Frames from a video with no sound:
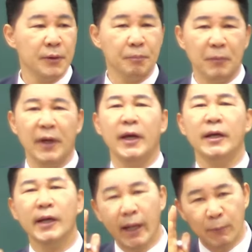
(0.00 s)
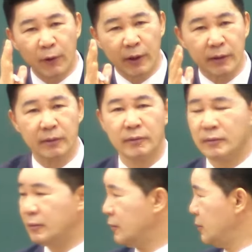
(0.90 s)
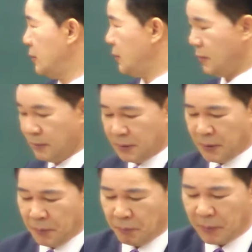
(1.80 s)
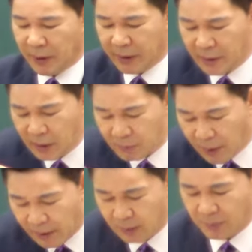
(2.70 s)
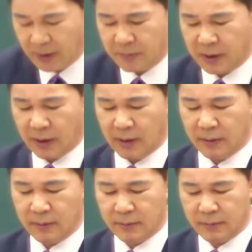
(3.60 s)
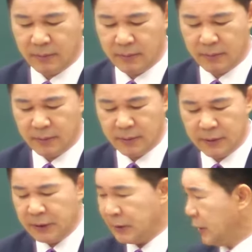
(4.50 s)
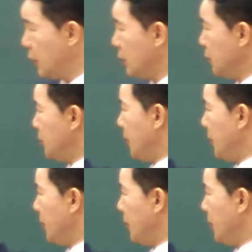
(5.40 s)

매일 해보라니까. 每天都做. 매일 뭐란 말입니까? 每天做什么呢? 여러분이